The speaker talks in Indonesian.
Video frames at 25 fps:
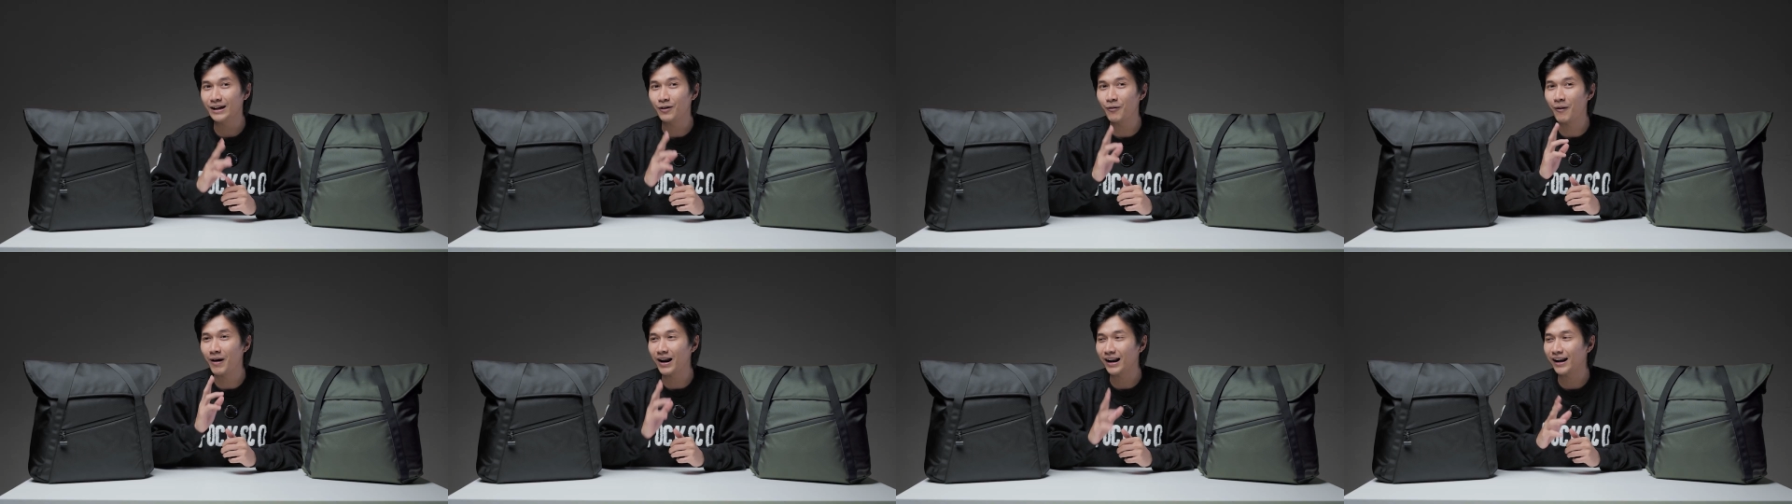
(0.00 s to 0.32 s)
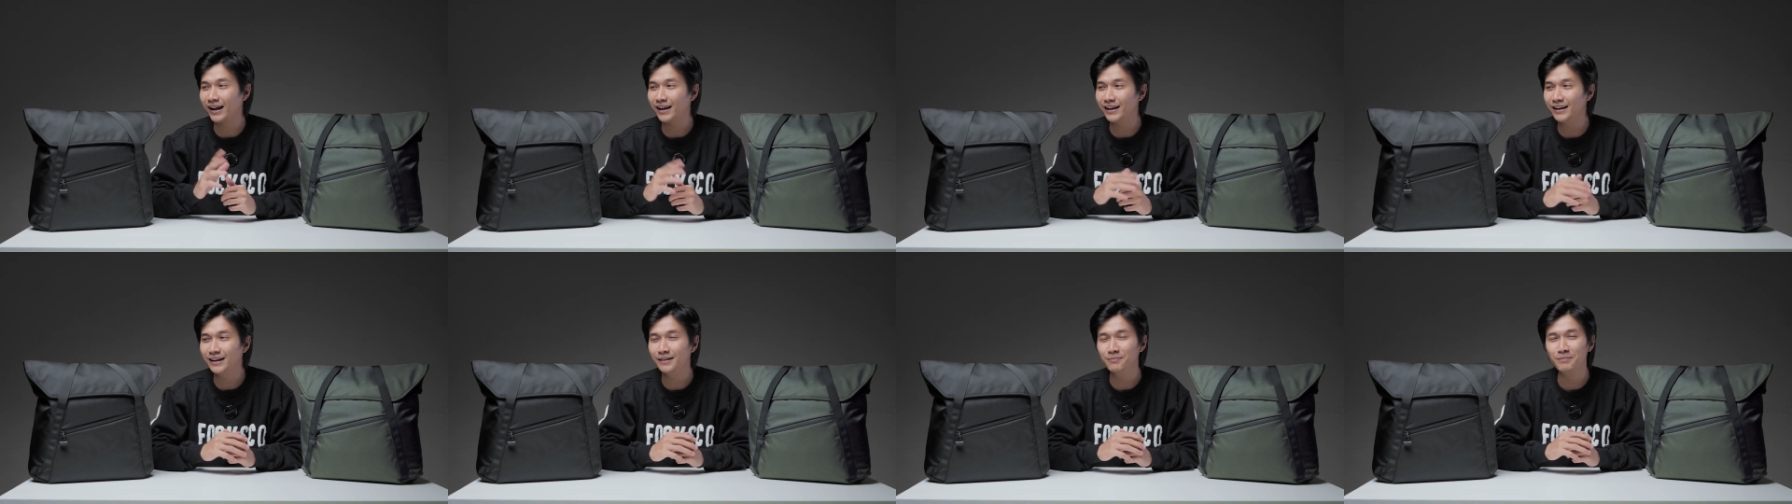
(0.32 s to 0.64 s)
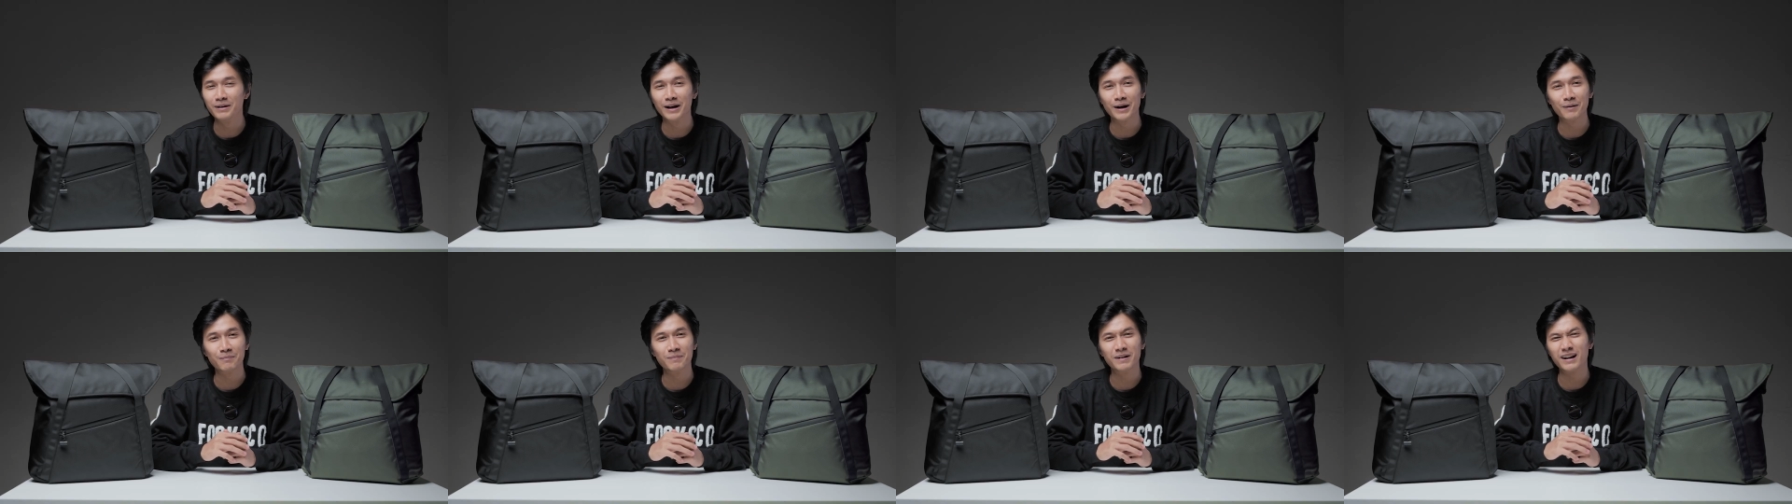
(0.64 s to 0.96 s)
warna ini
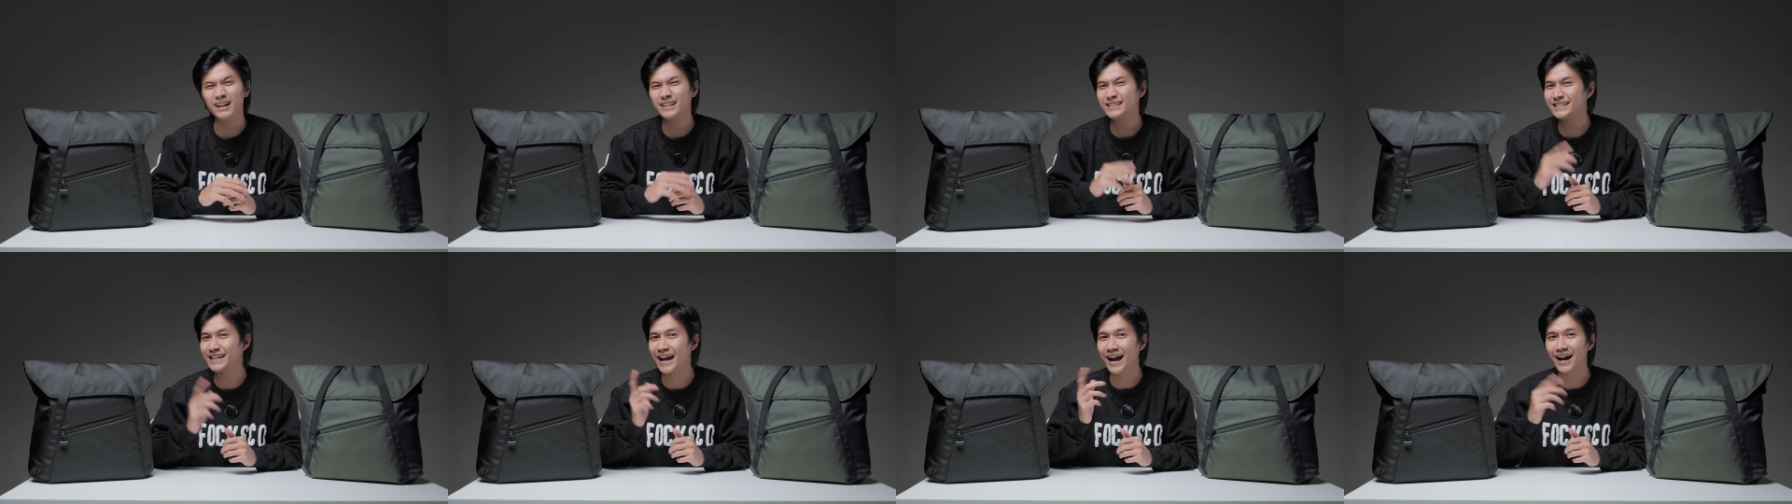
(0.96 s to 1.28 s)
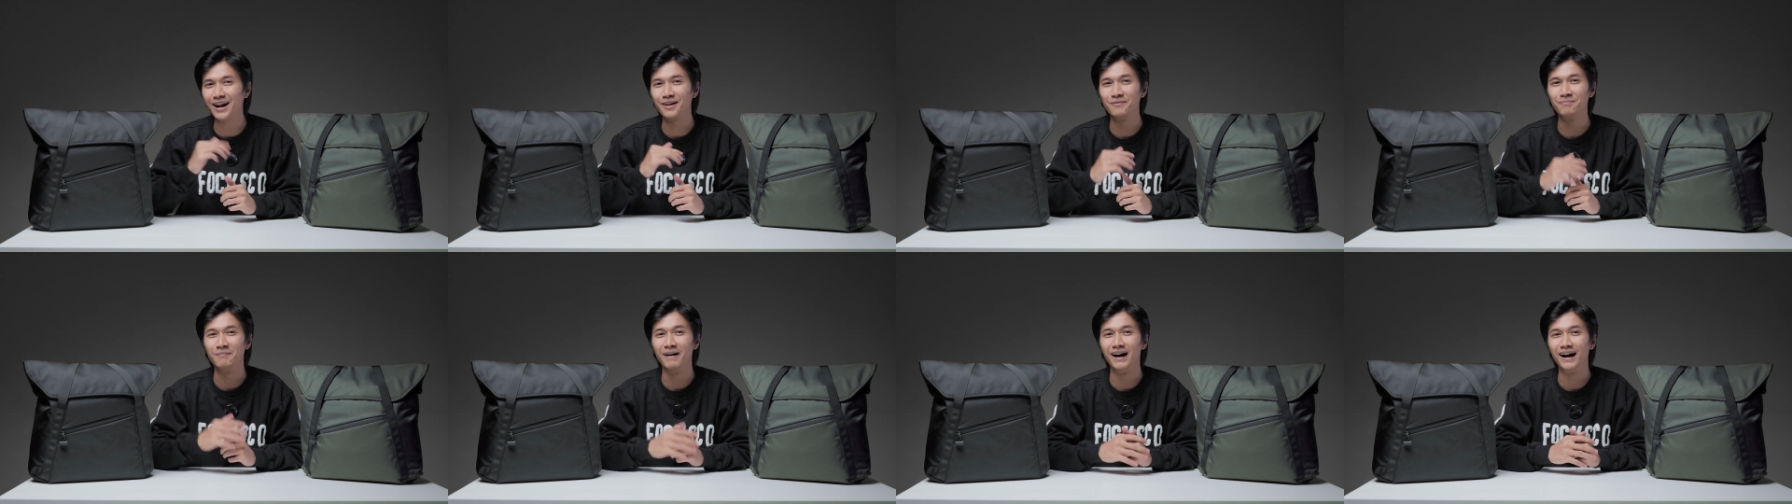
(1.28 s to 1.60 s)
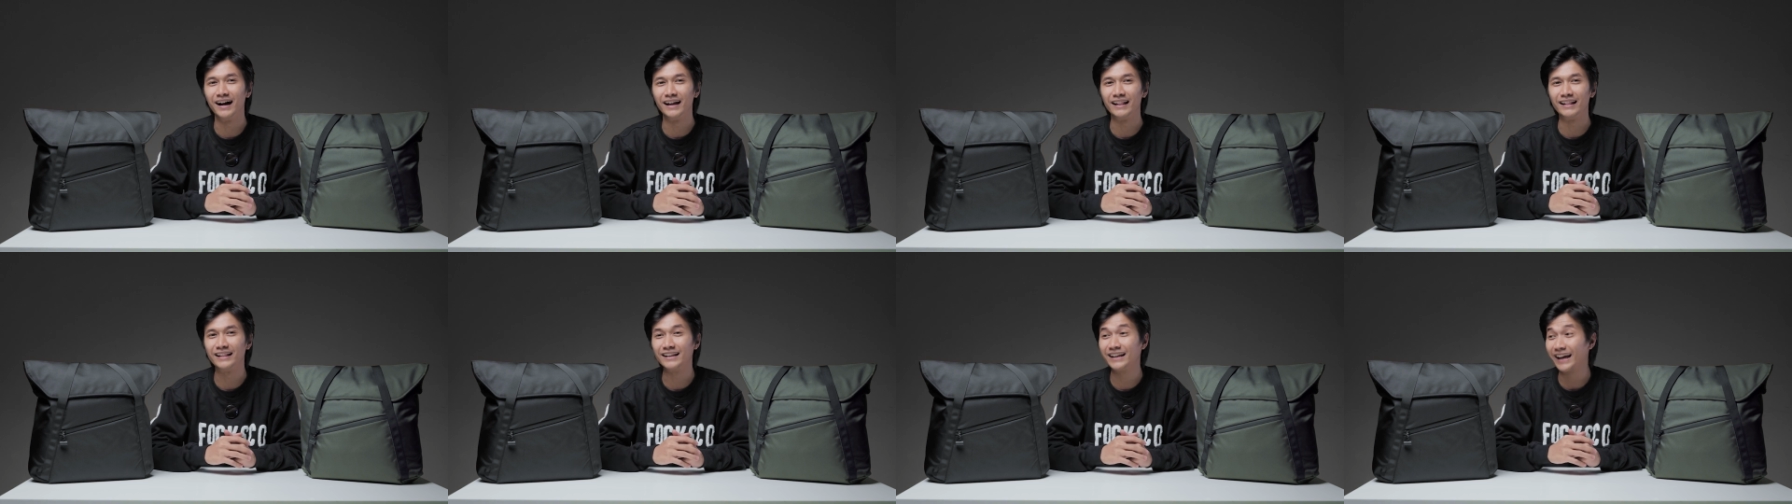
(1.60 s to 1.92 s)
bener-bener cakep
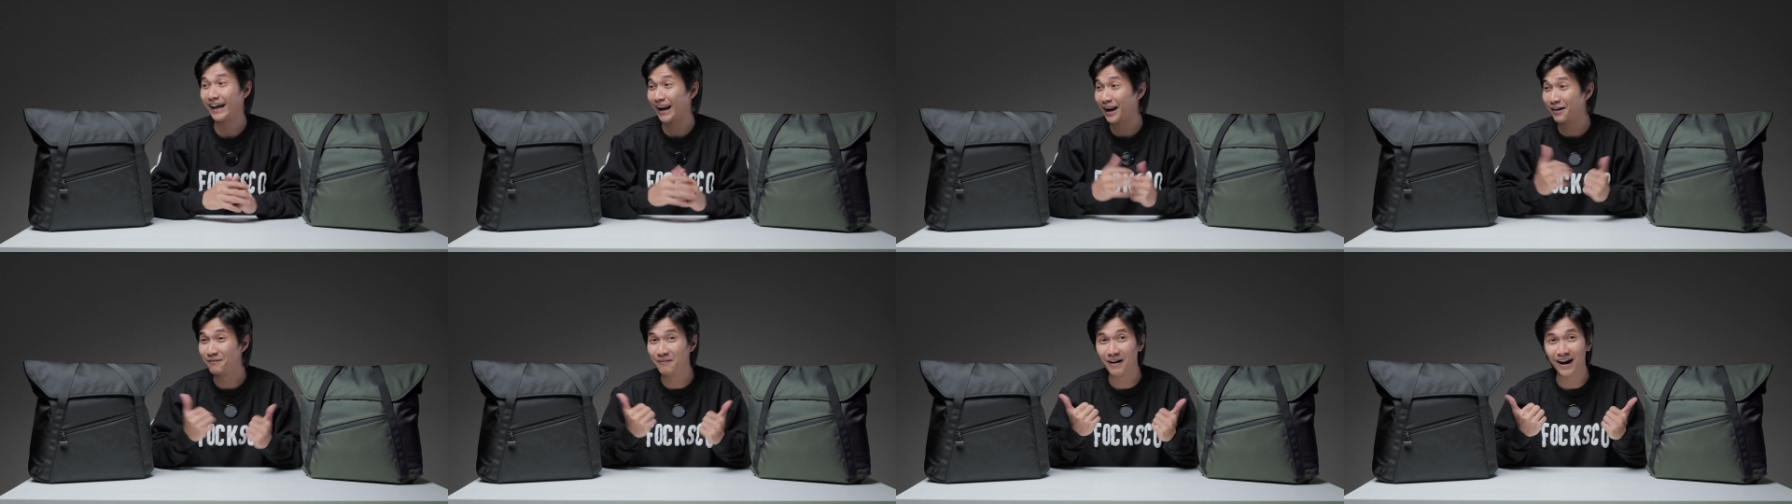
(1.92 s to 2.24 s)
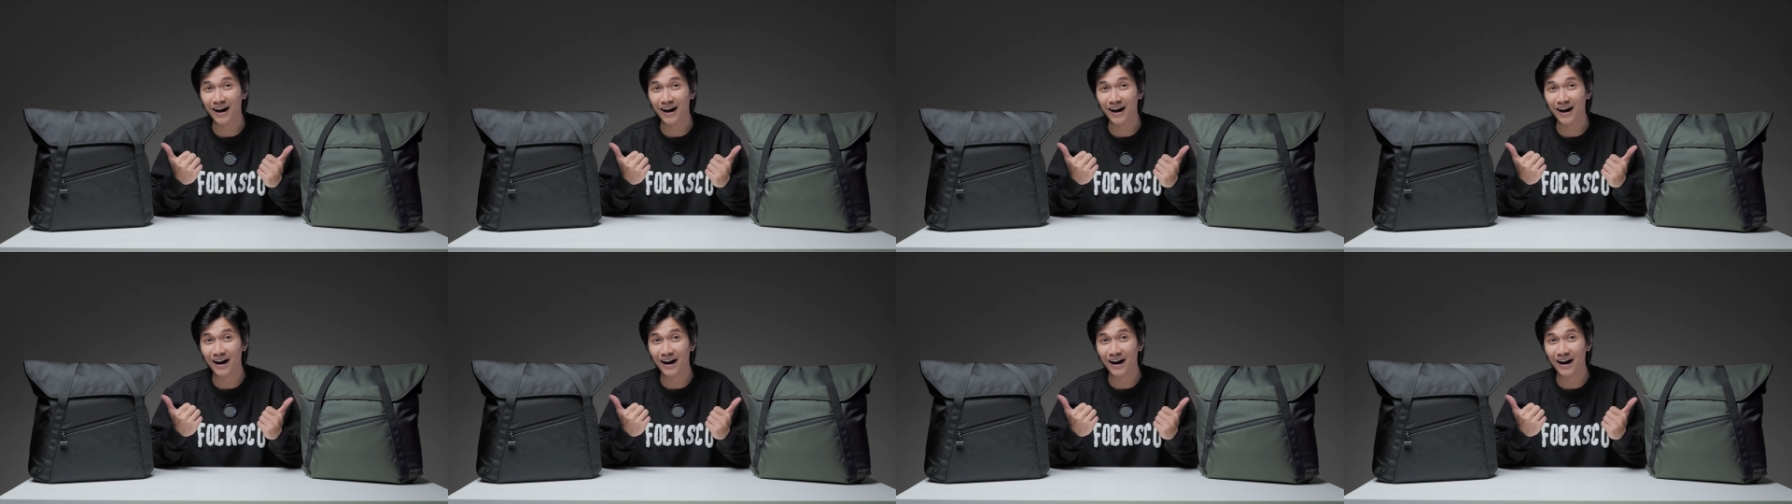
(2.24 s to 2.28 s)
banget. Keren